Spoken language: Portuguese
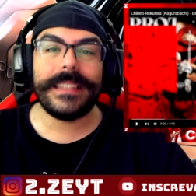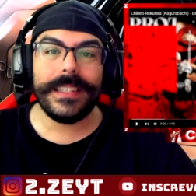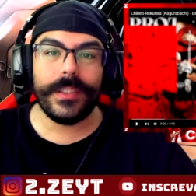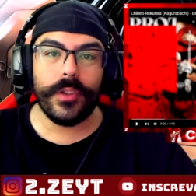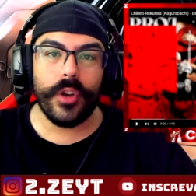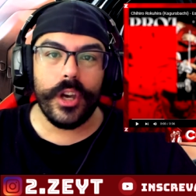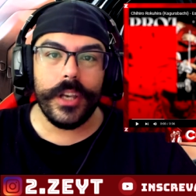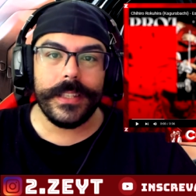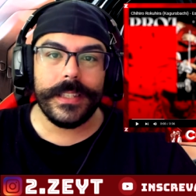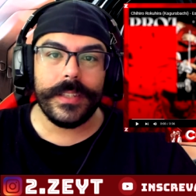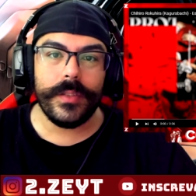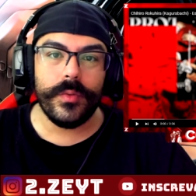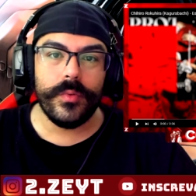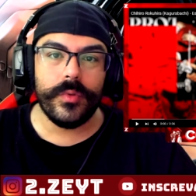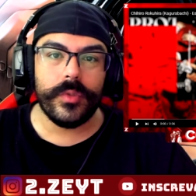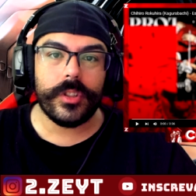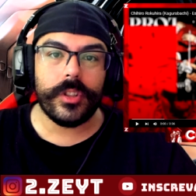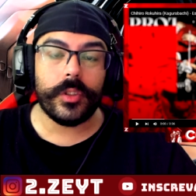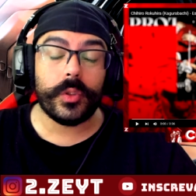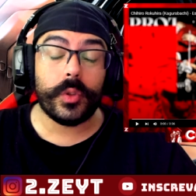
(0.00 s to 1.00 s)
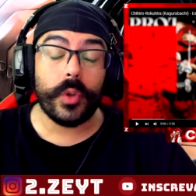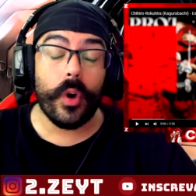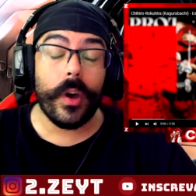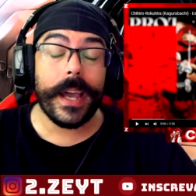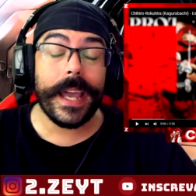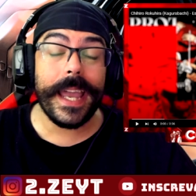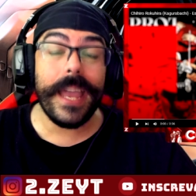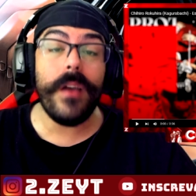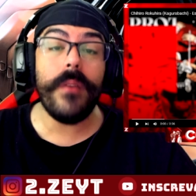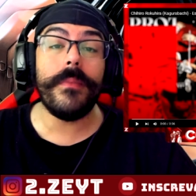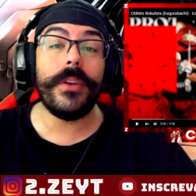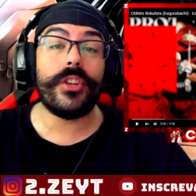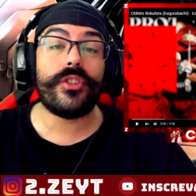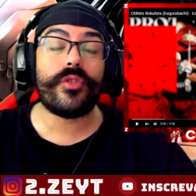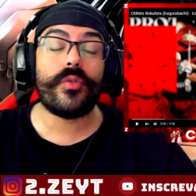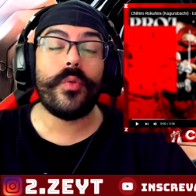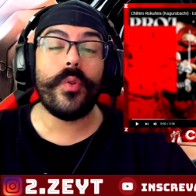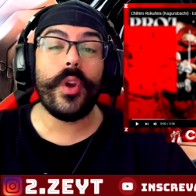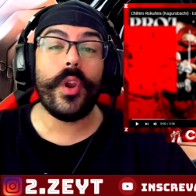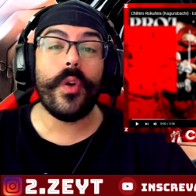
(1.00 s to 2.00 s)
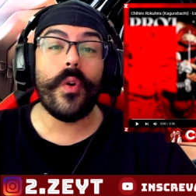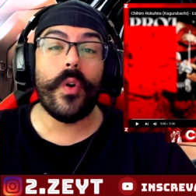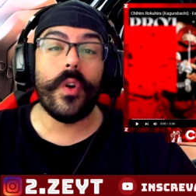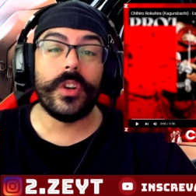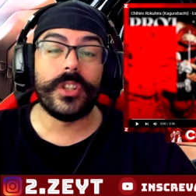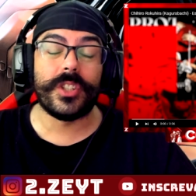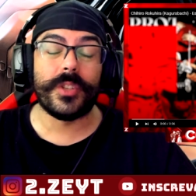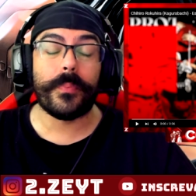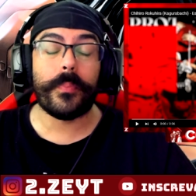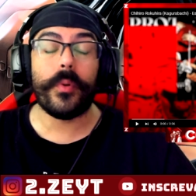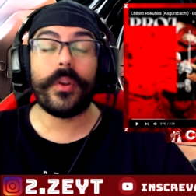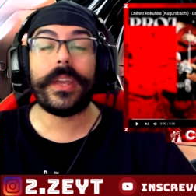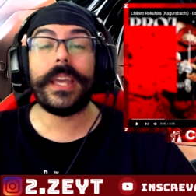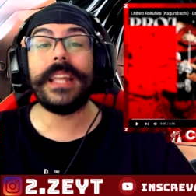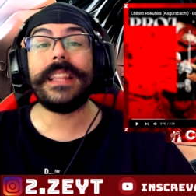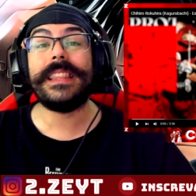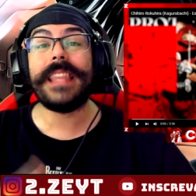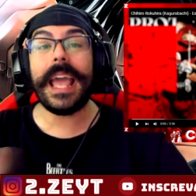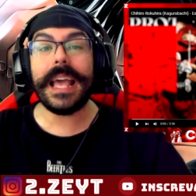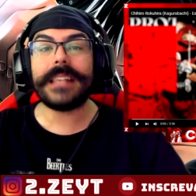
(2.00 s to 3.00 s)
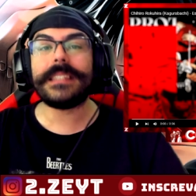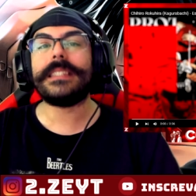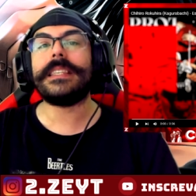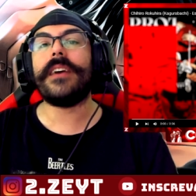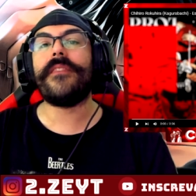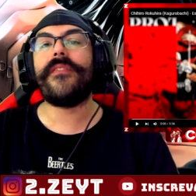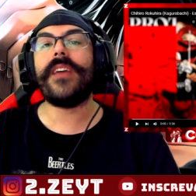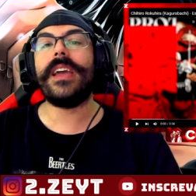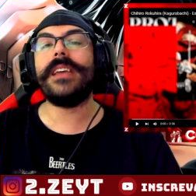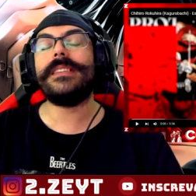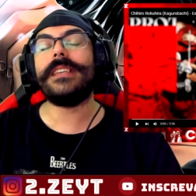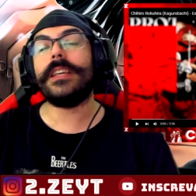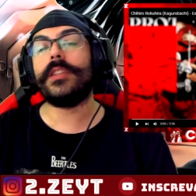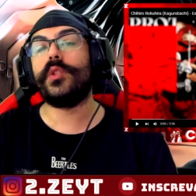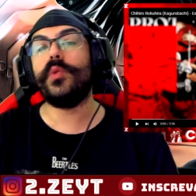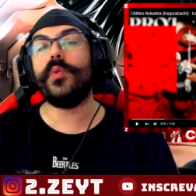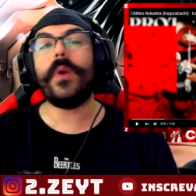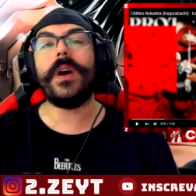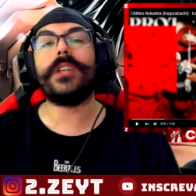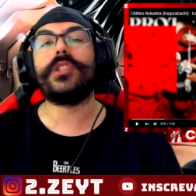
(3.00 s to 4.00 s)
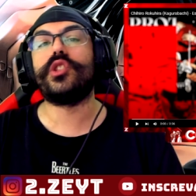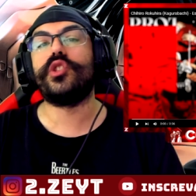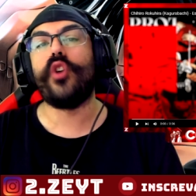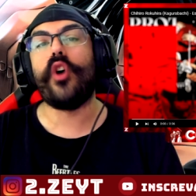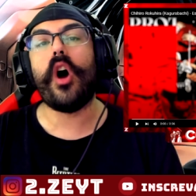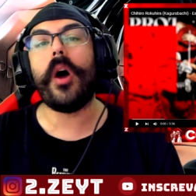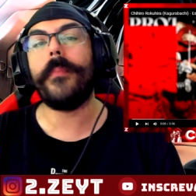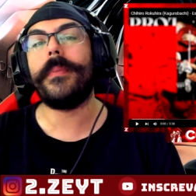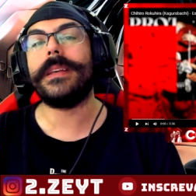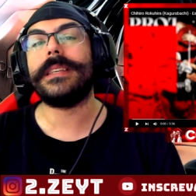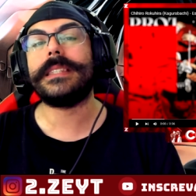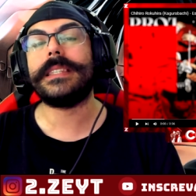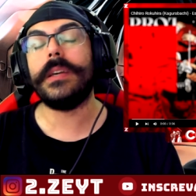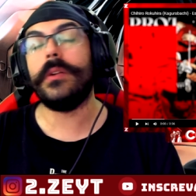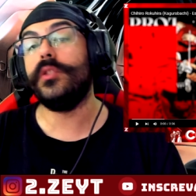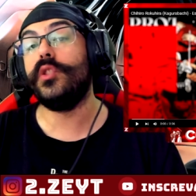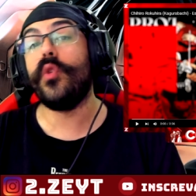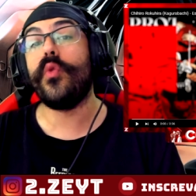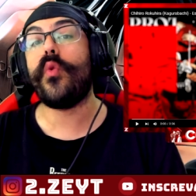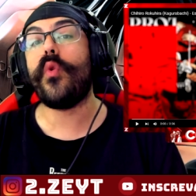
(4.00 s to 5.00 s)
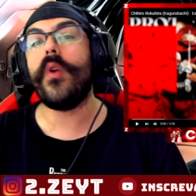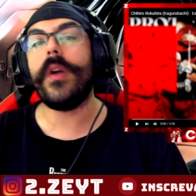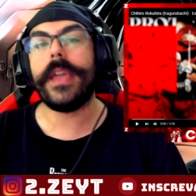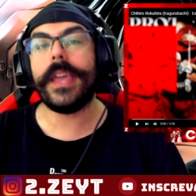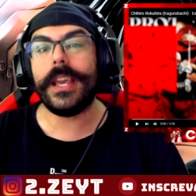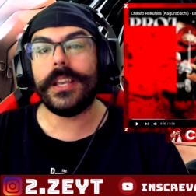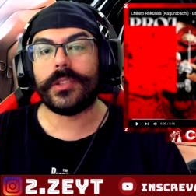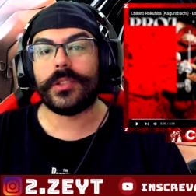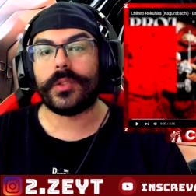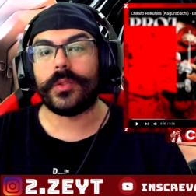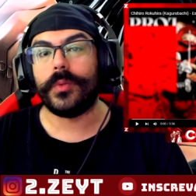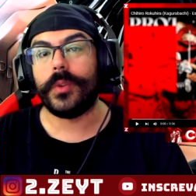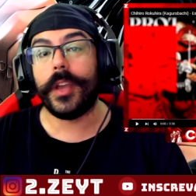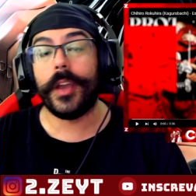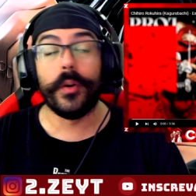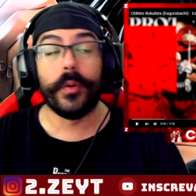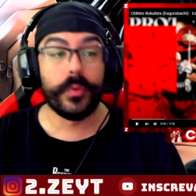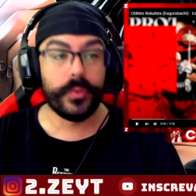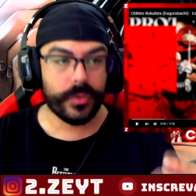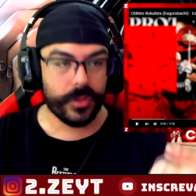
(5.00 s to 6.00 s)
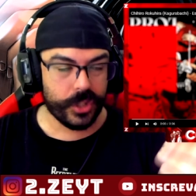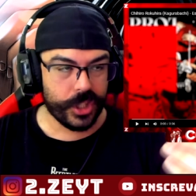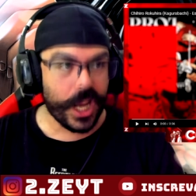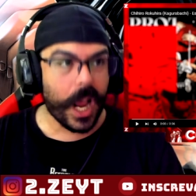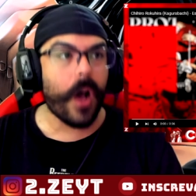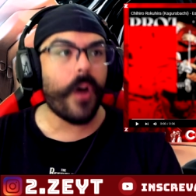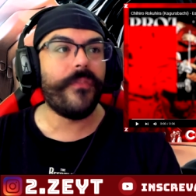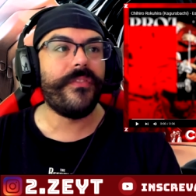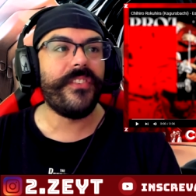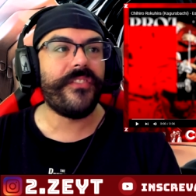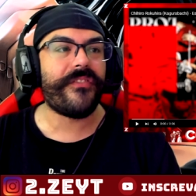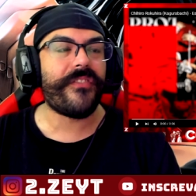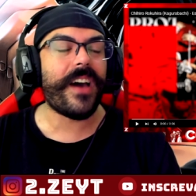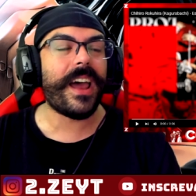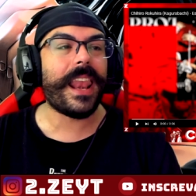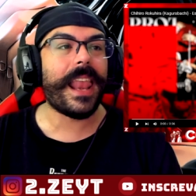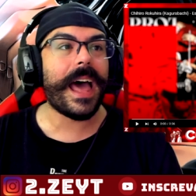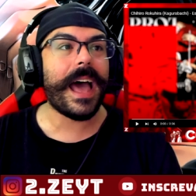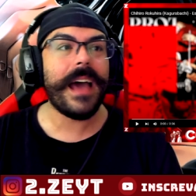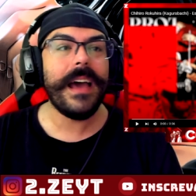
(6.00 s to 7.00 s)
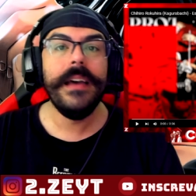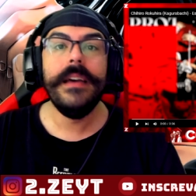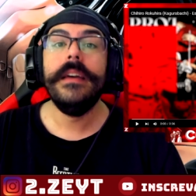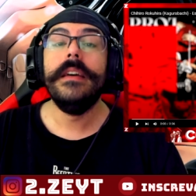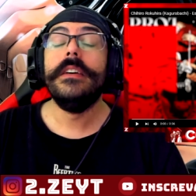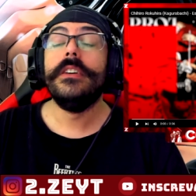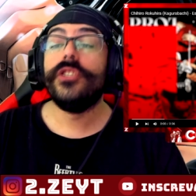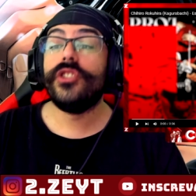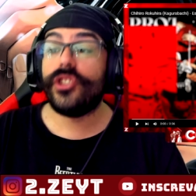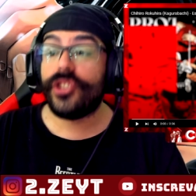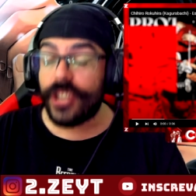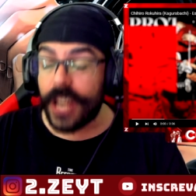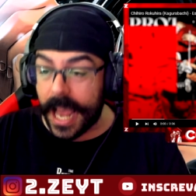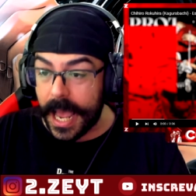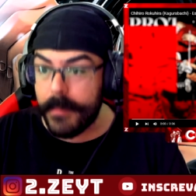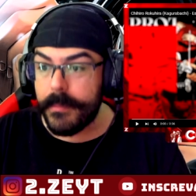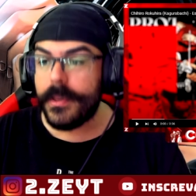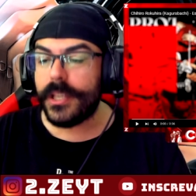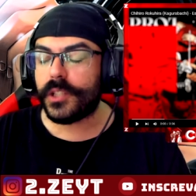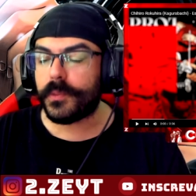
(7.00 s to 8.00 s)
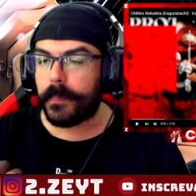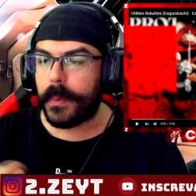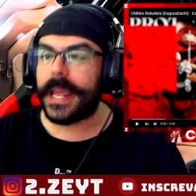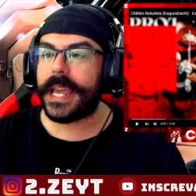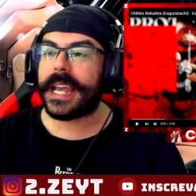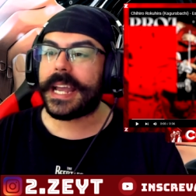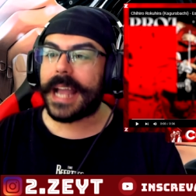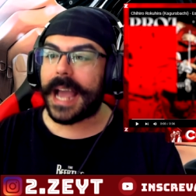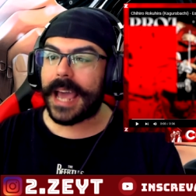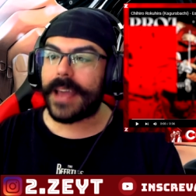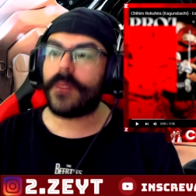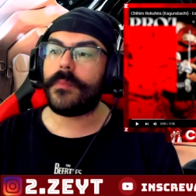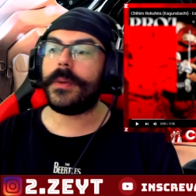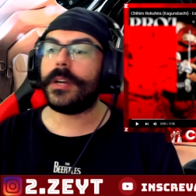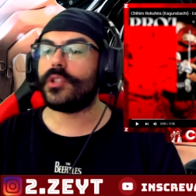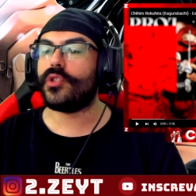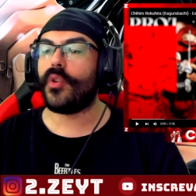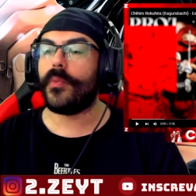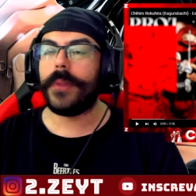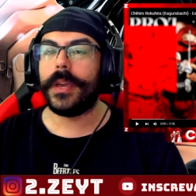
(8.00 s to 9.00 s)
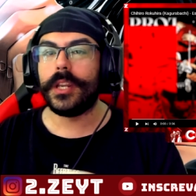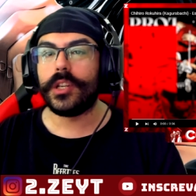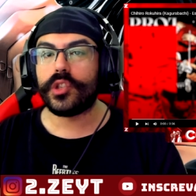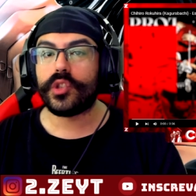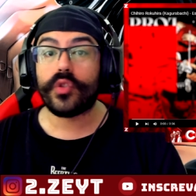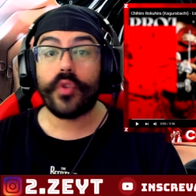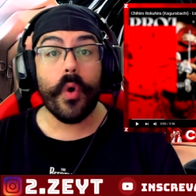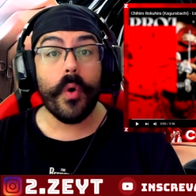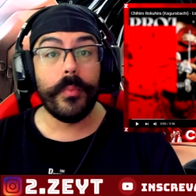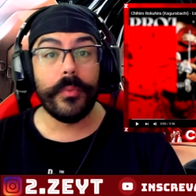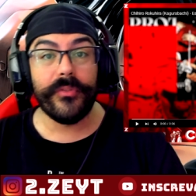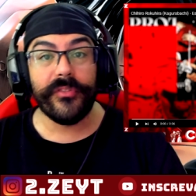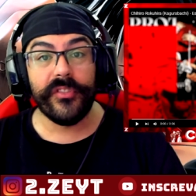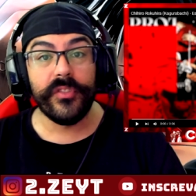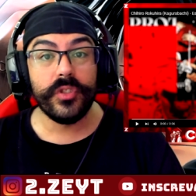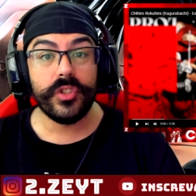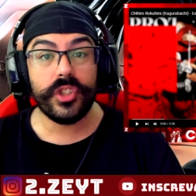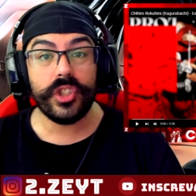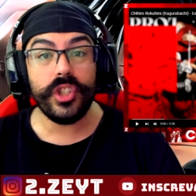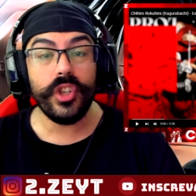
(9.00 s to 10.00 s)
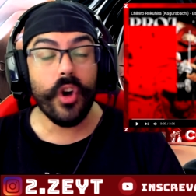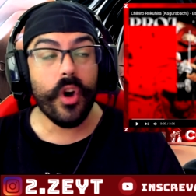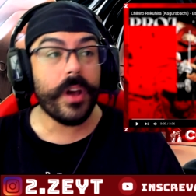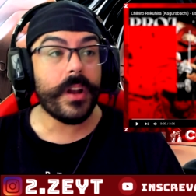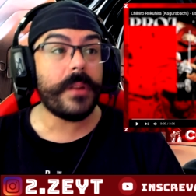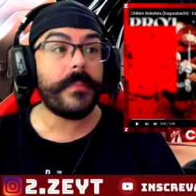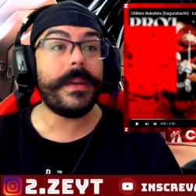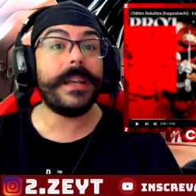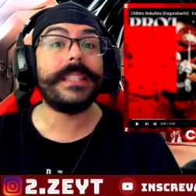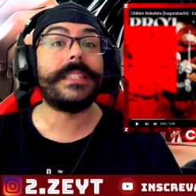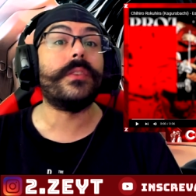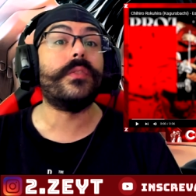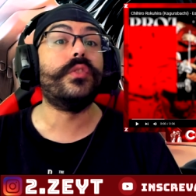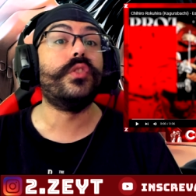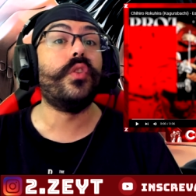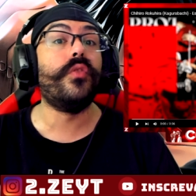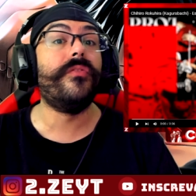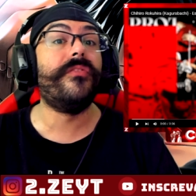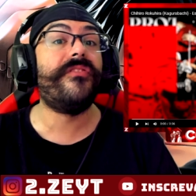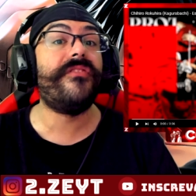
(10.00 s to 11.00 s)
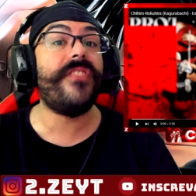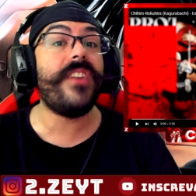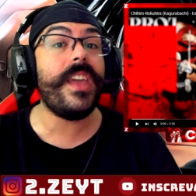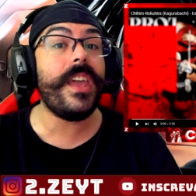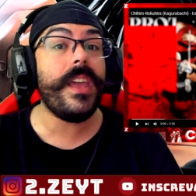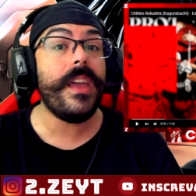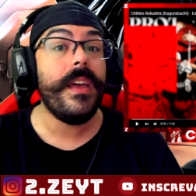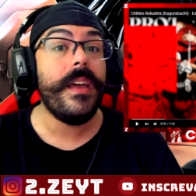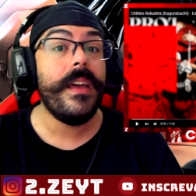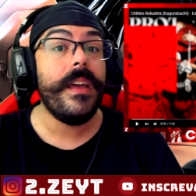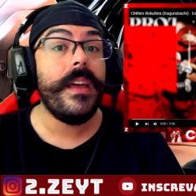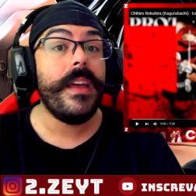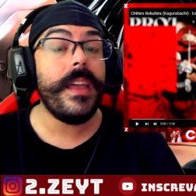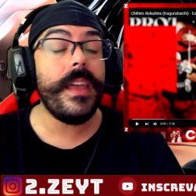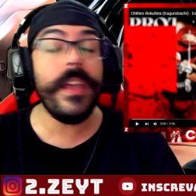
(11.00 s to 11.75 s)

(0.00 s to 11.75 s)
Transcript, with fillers: esse 2 em 1 um, que eu tô realmente curioso, porque dessa vez é duas obras que eu não conheço. Eu já ouvi falar, já me explicaram mais ou menos como funciona, mas eu não vi